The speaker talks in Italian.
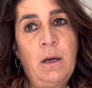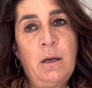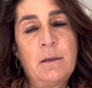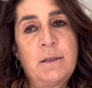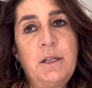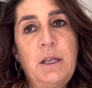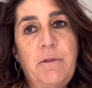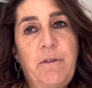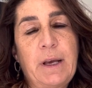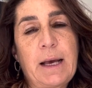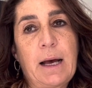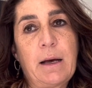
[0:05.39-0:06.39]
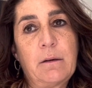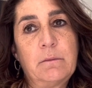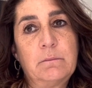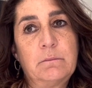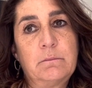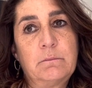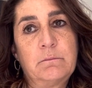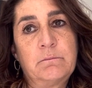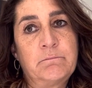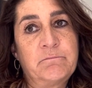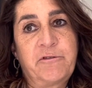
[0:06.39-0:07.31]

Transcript: Significa mh, mm,